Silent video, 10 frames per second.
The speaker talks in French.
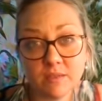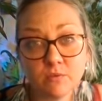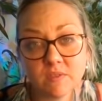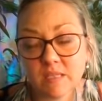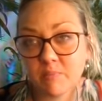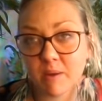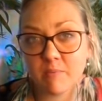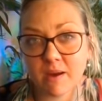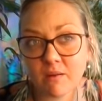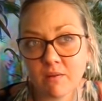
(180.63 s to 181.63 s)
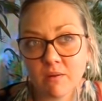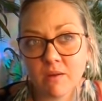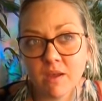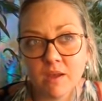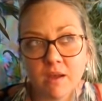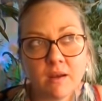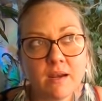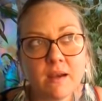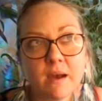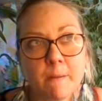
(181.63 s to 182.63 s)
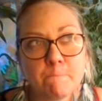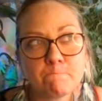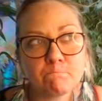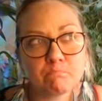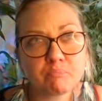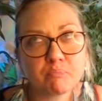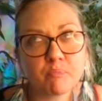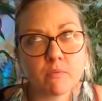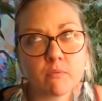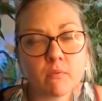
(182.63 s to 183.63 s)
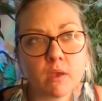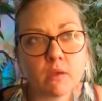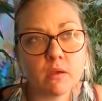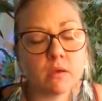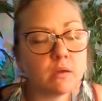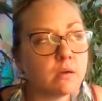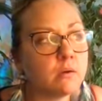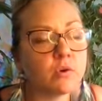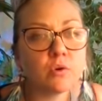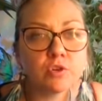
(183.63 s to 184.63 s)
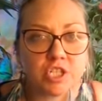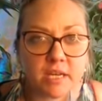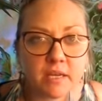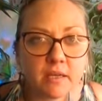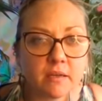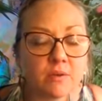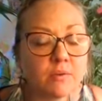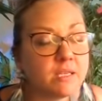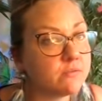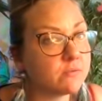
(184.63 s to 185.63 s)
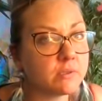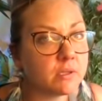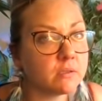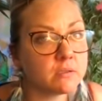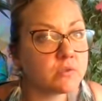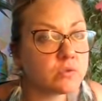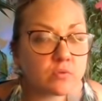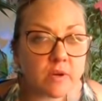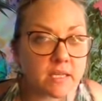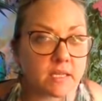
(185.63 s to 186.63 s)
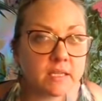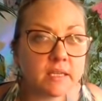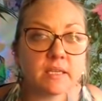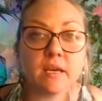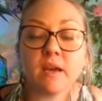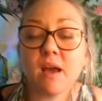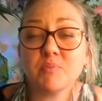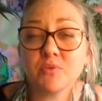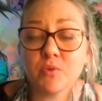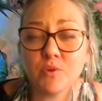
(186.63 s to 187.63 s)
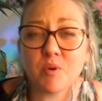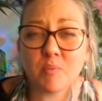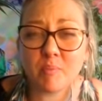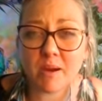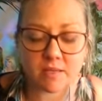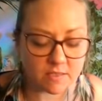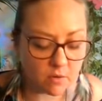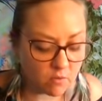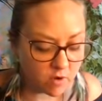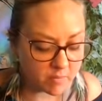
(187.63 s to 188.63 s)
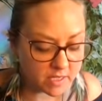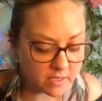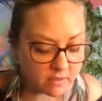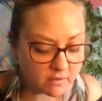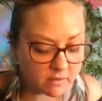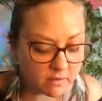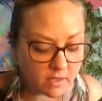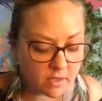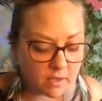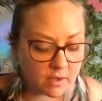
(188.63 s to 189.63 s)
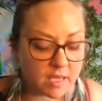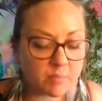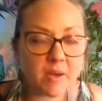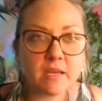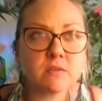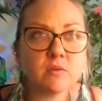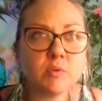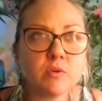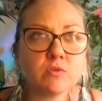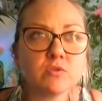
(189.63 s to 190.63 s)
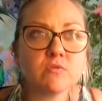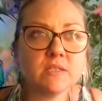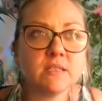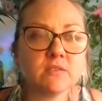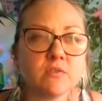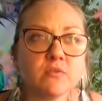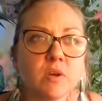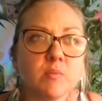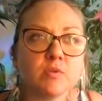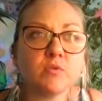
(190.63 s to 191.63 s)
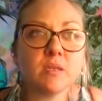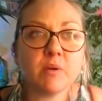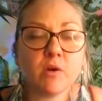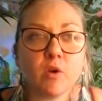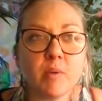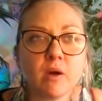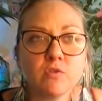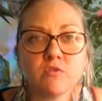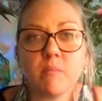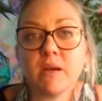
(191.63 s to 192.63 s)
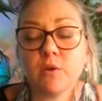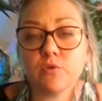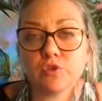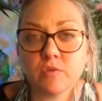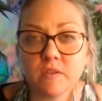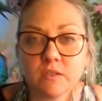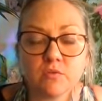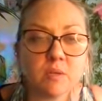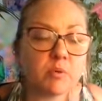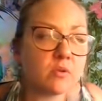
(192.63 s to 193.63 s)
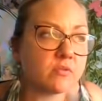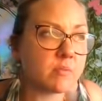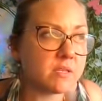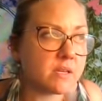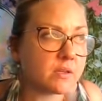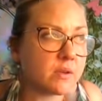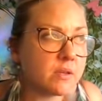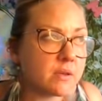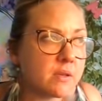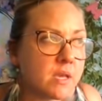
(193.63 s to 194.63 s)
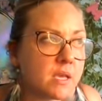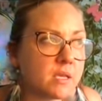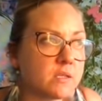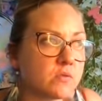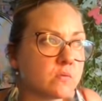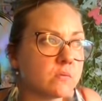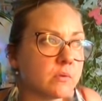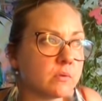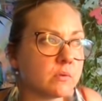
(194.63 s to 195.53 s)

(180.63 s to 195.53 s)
Et donc, c'est pas par la hum, euh, le rejet qu'ils vont euh, se soigner et guérir. Absolument pas. Et ça, on le voit bien. Euh, regarde, par exemple, quand tu vois des enfants abandonnés par leurs parents, tu vas pas les rejeter, tu les prends en famille d'accueil. Ils sont,